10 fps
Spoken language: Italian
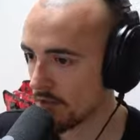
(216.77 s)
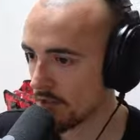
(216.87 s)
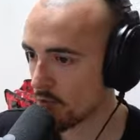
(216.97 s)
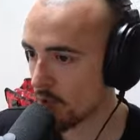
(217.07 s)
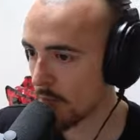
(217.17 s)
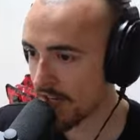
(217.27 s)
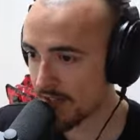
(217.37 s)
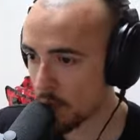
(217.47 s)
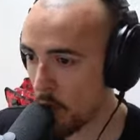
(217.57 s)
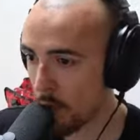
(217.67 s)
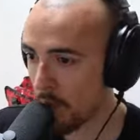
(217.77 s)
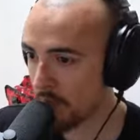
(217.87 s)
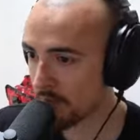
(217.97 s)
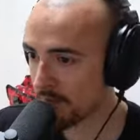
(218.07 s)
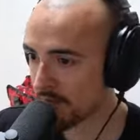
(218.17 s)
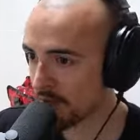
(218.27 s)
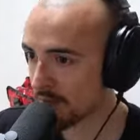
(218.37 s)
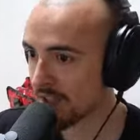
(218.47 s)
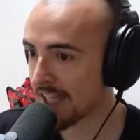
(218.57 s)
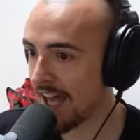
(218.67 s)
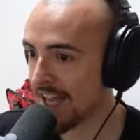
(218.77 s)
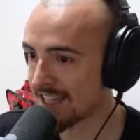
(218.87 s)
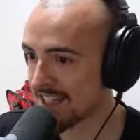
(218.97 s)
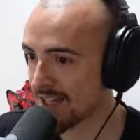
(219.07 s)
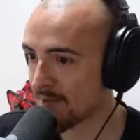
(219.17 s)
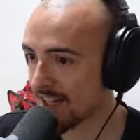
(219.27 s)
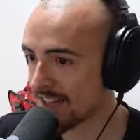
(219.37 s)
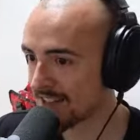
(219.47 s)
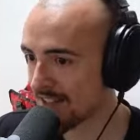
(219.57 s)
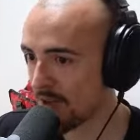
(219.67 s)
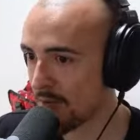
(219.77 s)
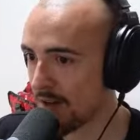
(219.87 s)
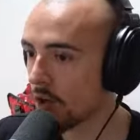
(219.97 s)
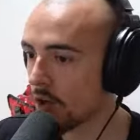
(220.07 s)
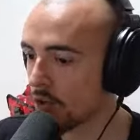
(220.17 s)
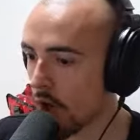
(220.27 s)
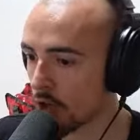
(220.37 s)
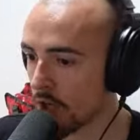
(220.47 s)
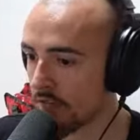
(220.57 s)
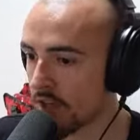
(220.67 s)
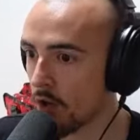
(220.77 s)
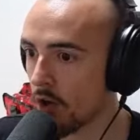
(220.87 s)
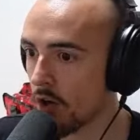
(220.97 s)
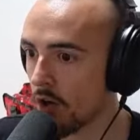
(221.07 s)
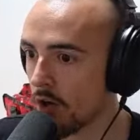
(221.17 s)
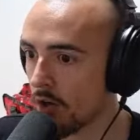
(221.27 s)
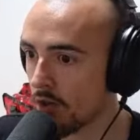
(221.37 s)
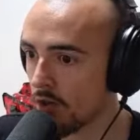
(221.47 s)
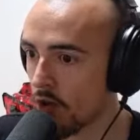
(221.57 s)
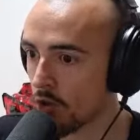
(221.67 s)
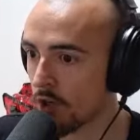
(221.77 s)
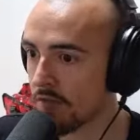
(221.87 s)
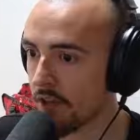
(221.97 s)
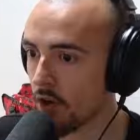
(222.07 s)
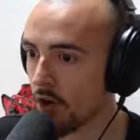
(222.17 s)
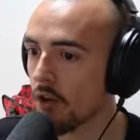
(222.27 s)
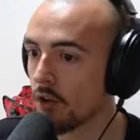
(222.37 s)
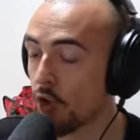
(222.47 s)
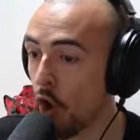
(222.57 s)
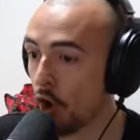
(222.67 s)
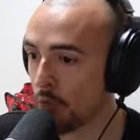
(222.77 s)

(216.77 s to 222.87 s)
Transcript: sento una marea di mob. Mm, che ansia che mi crea sta roba. No, non è vero. No, non è vero. No.